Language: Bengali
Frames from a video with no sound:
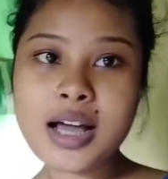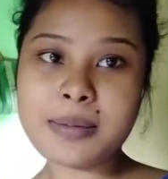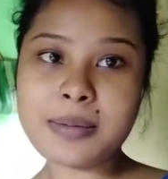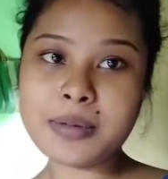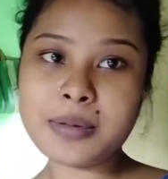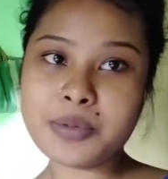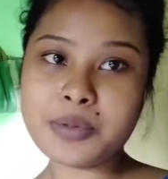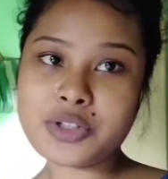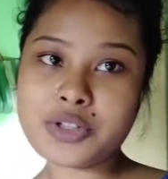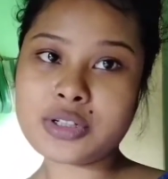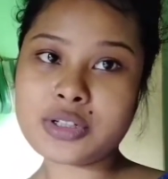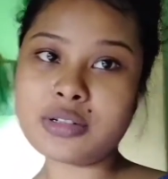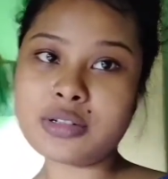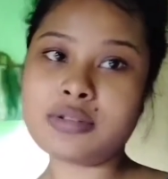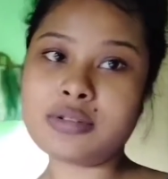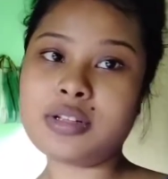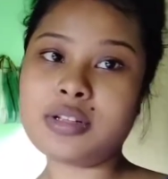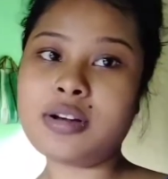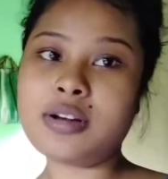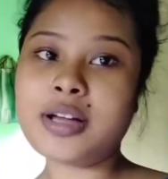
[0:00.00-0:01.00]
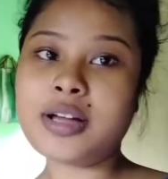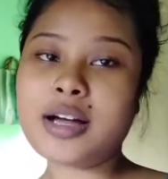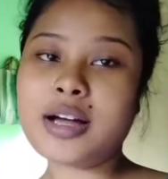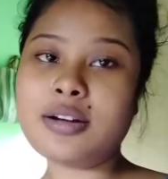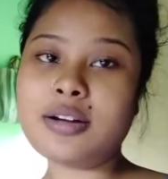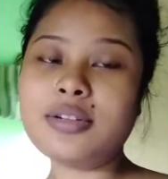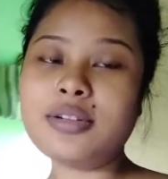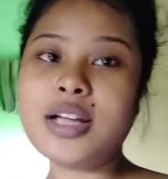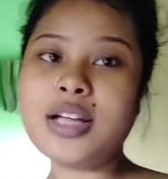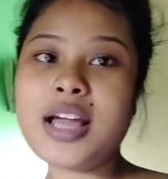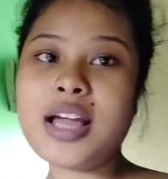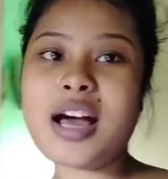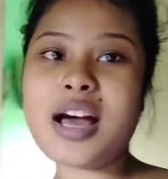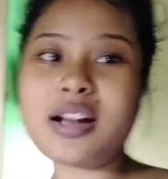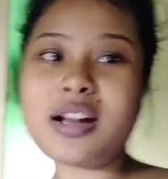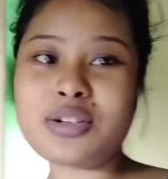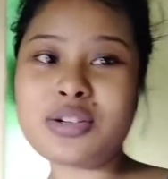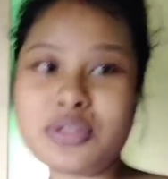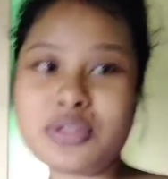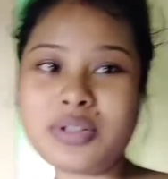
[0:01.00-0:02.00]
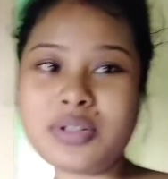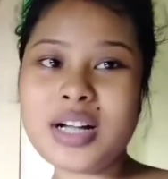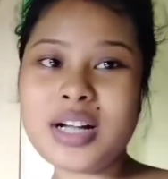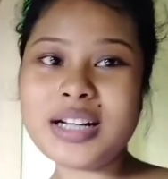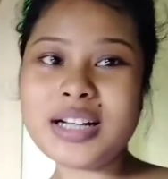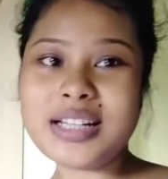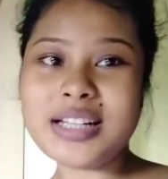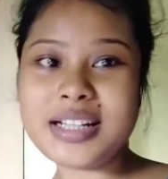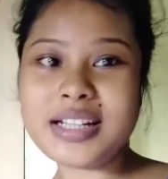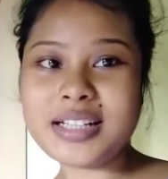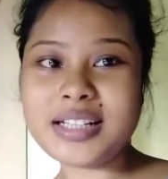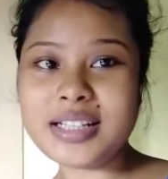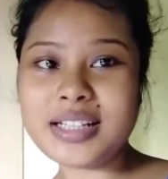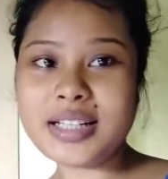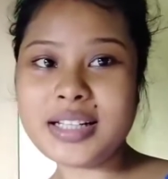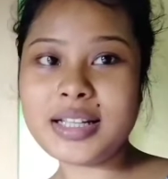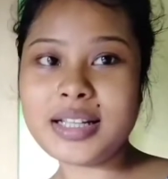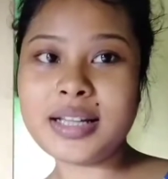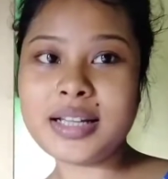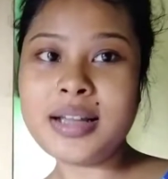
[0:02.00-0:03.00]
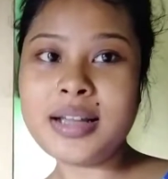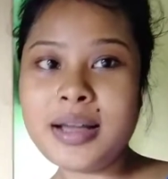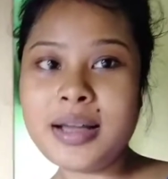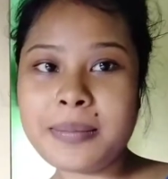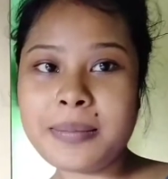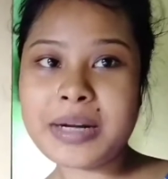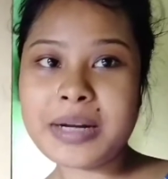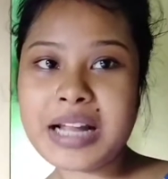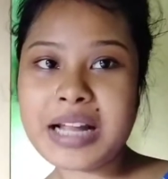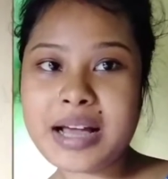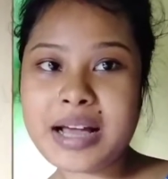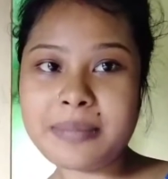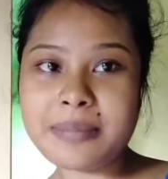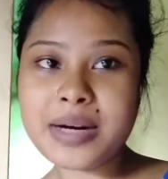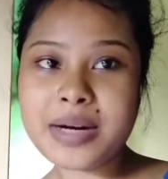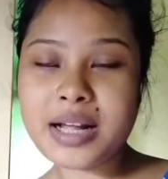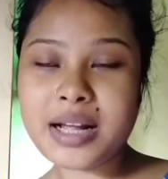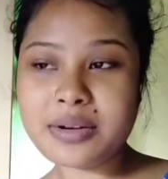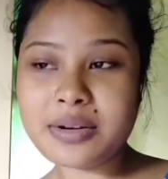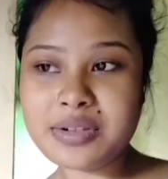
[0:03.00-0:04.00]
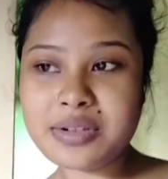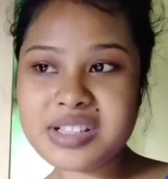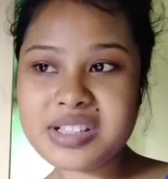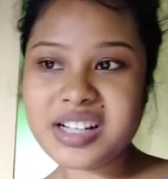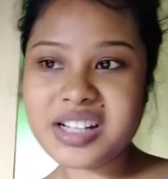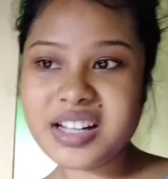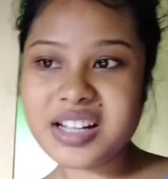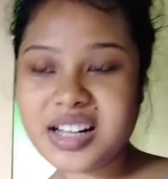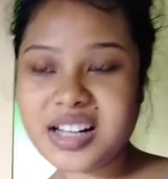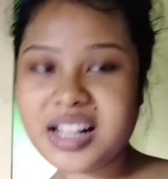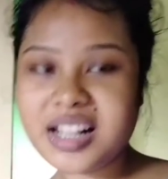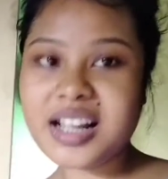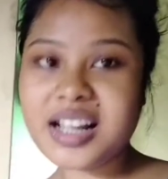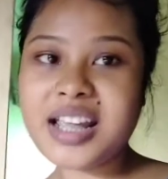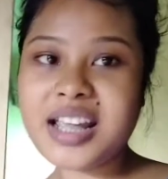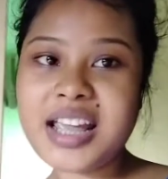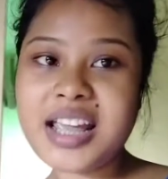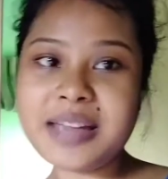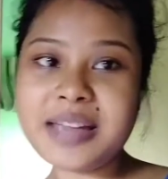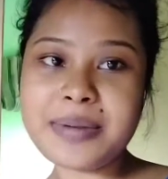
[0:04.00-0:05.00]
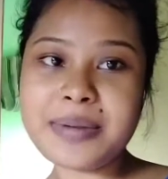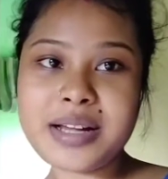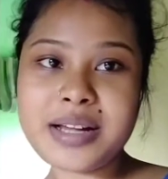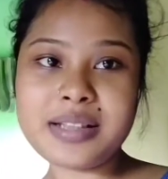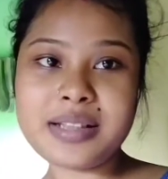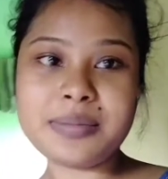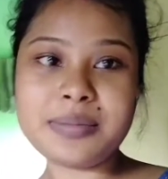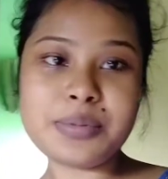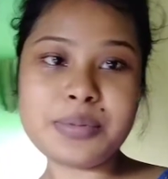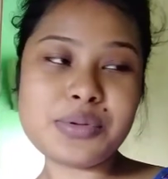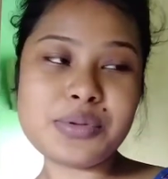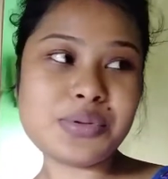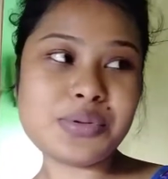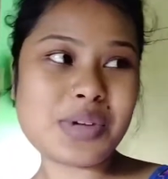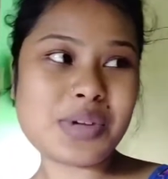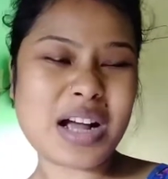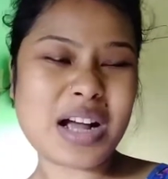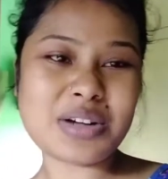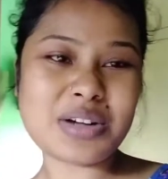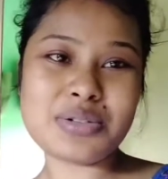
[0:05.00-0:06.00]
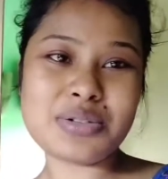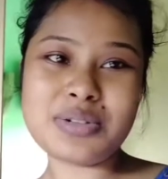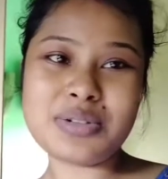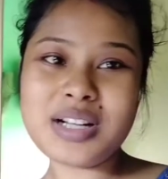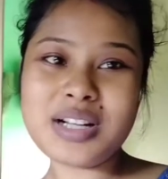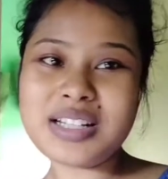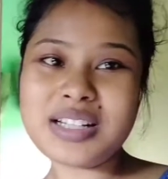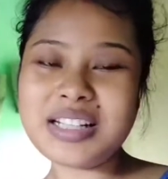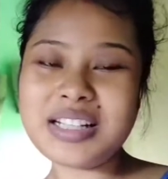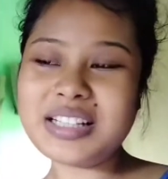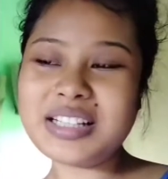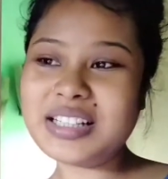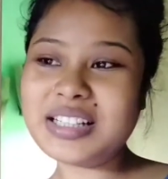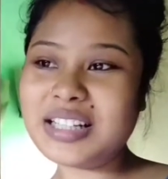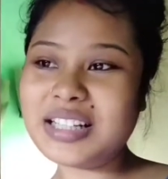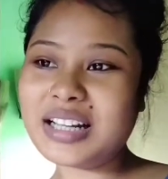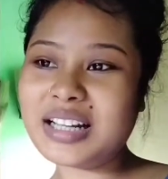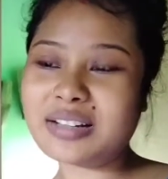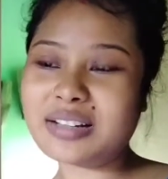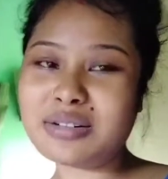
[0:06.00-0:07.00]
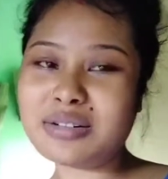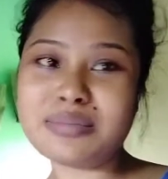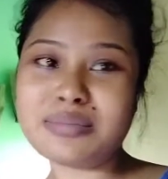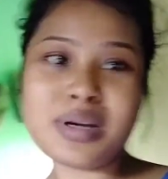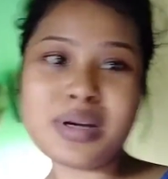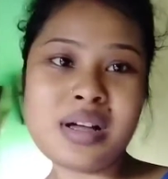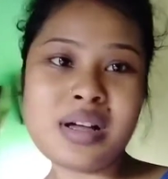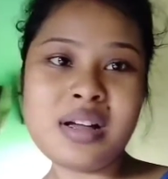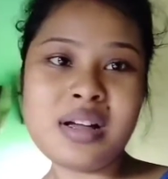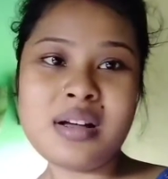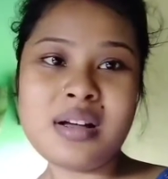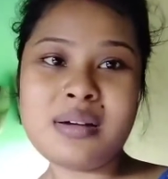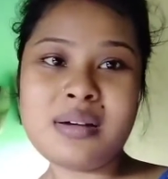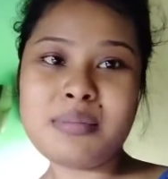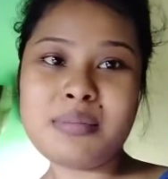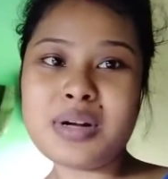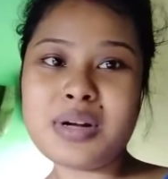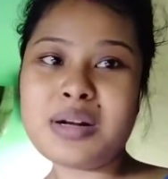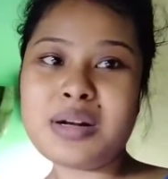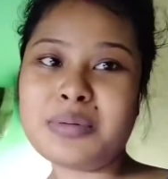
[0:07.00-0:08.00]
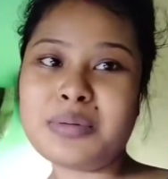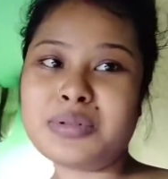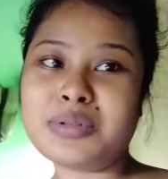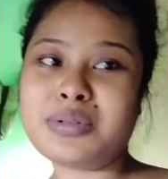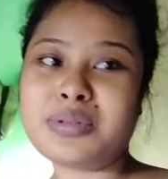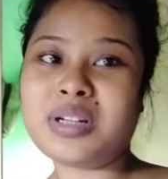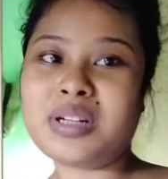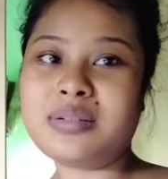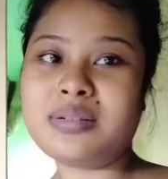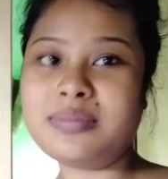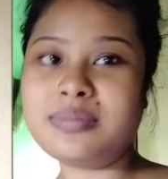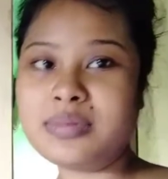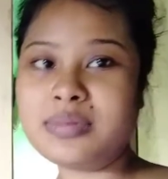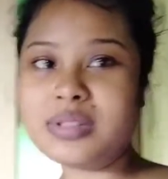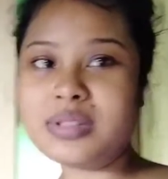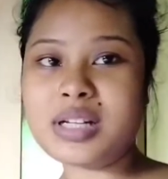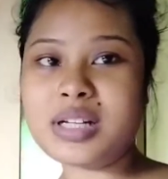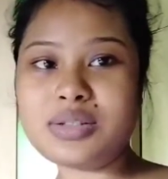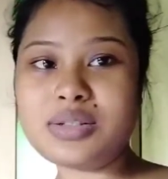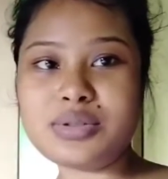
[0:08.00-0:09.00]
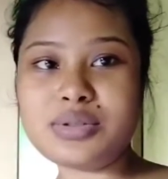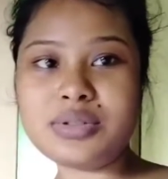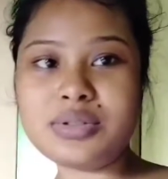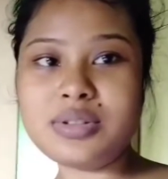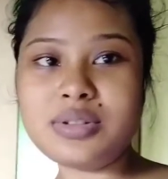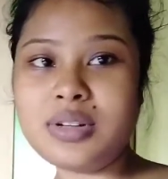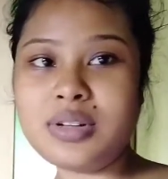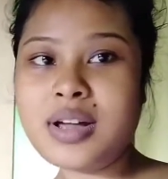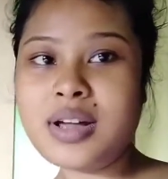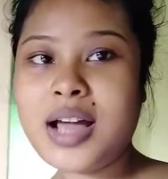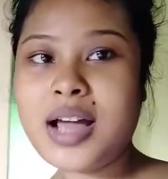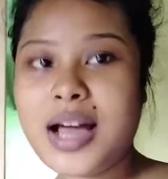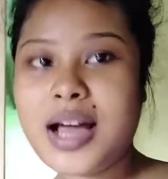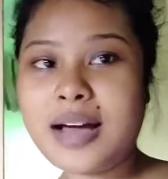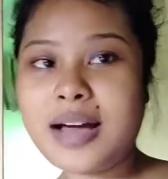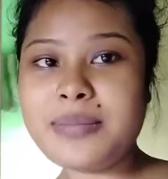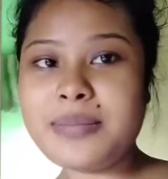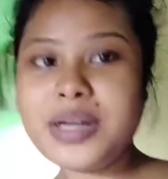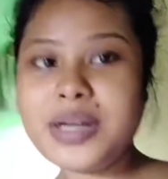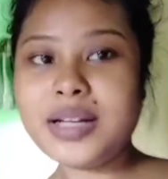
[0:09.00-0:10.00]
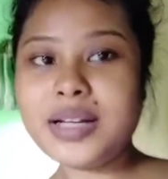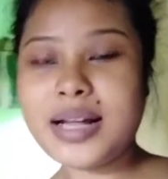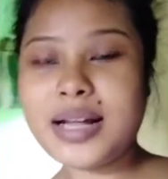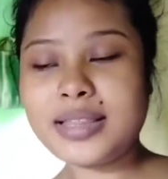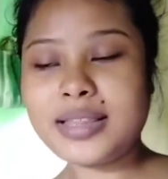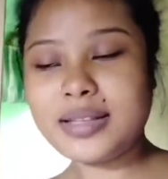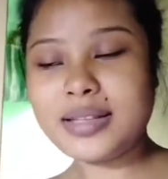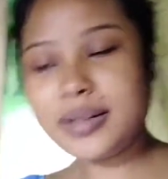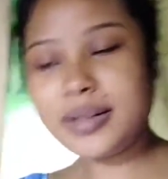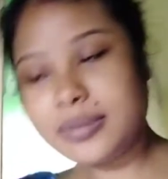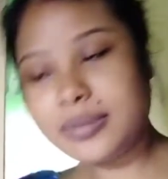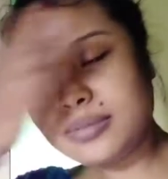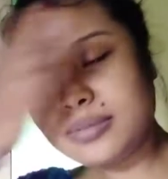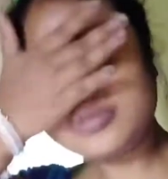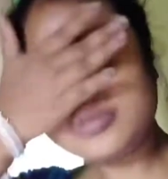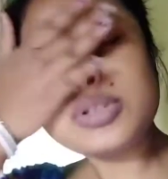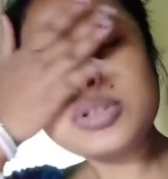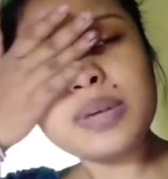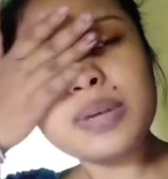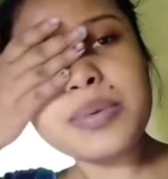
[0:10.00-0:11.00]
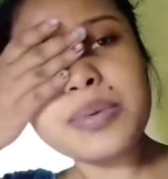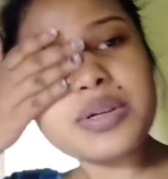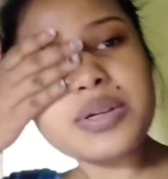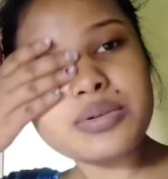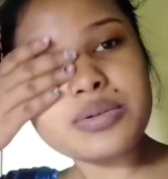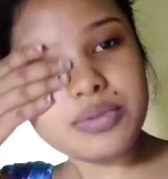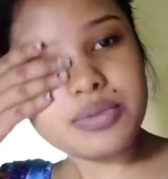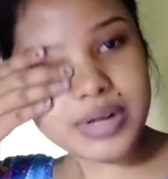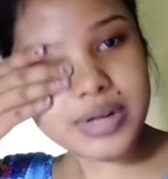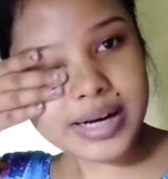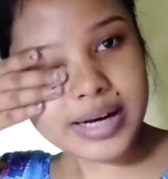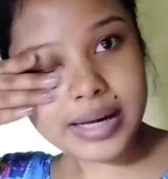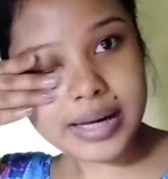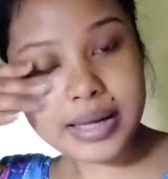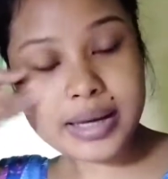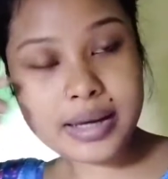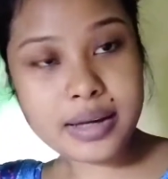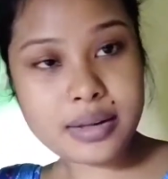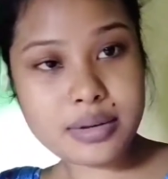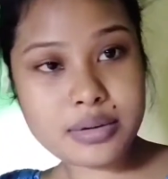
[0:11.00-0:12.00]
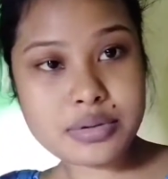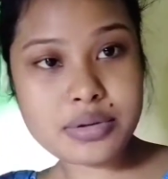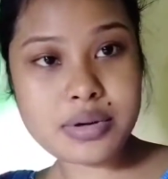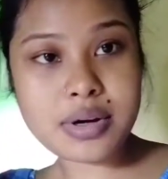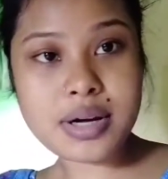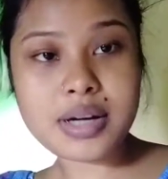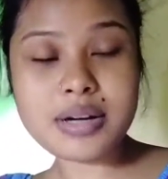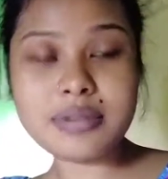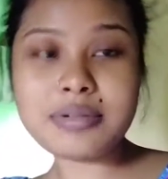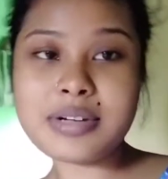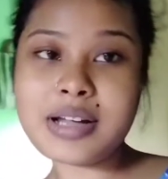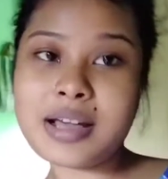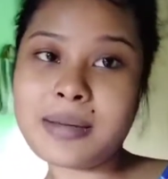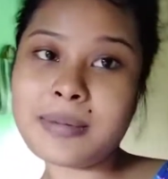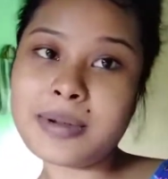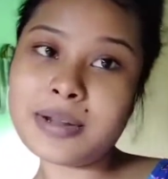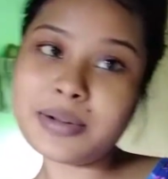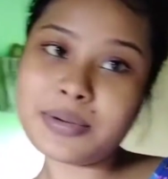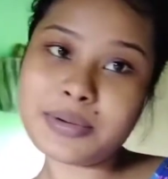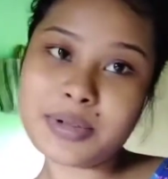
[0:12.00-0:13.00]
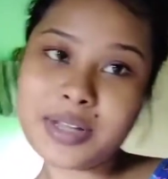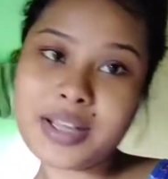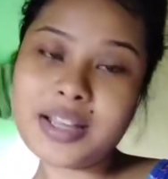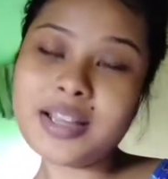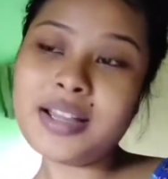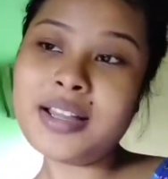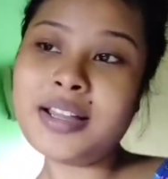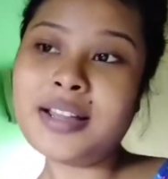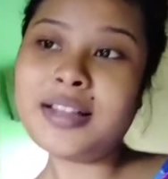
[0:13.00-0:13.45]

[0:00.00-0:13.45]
আবার পরিষ্কার করতে হয় কারণ কি আরশোলা টিকটিকি মানে আমরা এখন যেখানে থাকি এই বাড়িতে প্রচুর আরশোলা টিকটিকি একদম বলার মতো না তার জন্য আমি রাত্রে সব কিছু করে রাখি কিন্তু সকালে উঠে আবার করি